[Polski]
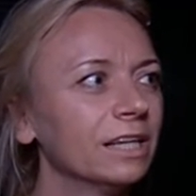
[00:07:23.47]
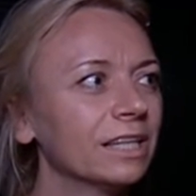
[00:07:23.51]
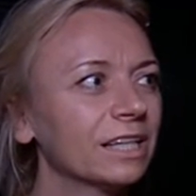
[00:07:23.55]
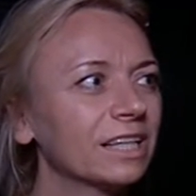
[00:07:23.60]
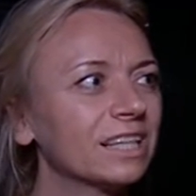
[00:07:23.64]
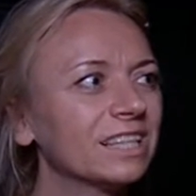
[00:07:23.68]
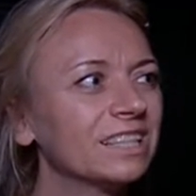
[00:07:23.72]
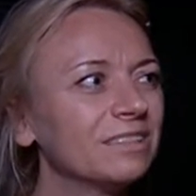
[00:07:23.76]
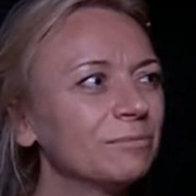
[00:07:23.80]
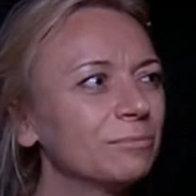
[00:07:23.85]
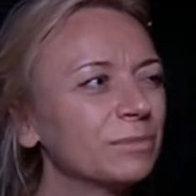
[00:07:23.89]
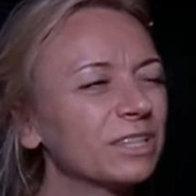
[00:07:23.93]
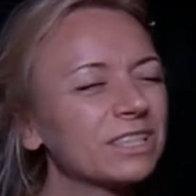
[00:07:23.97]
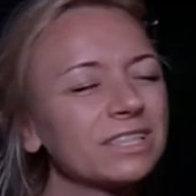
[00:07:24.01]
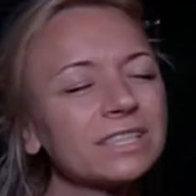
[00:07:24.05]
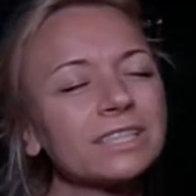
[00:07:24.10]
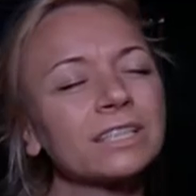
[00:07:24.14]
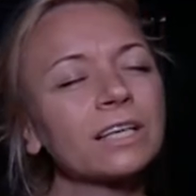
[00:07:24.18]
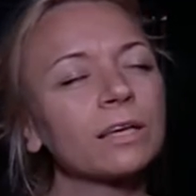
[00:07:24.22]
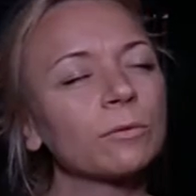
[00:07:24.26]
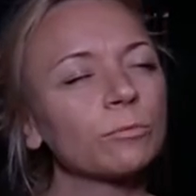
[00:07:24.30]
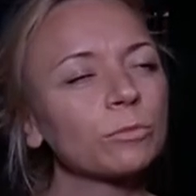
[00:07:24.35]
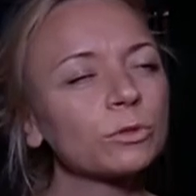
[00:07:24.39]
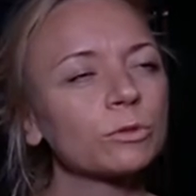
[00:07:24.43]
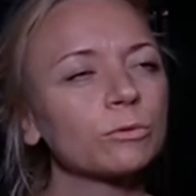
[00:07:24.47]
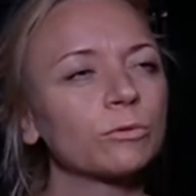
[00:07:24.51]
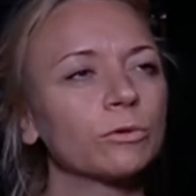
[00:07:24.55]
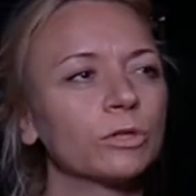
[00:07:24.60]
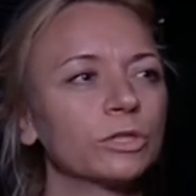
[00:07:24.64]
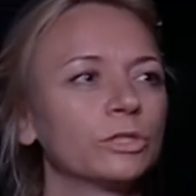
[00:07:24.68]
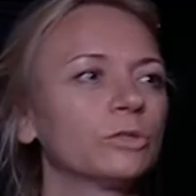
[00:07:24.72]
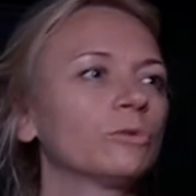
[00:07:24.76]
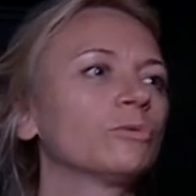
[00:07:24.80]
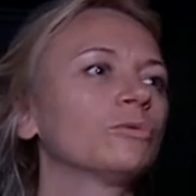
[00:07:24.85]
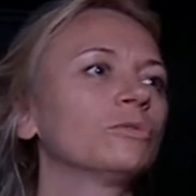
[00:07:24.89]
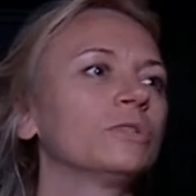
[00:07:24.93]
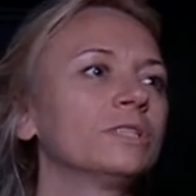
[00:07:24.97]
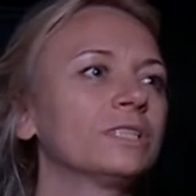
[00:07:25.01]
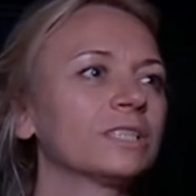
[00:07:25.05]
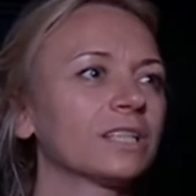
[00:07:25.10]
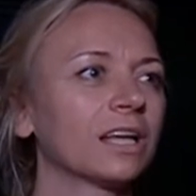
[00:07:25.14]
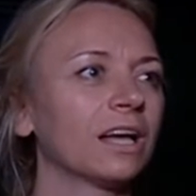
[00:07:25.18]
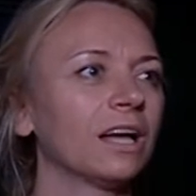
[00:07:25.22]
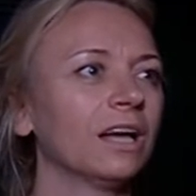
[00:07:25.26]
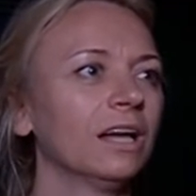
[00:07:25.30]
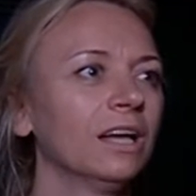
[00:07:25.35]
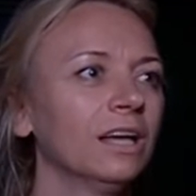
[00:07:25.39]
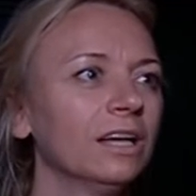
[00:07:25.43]
jakim językiem posługuje się
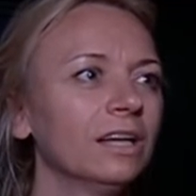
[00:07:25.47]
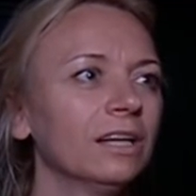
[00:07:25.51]
ulica,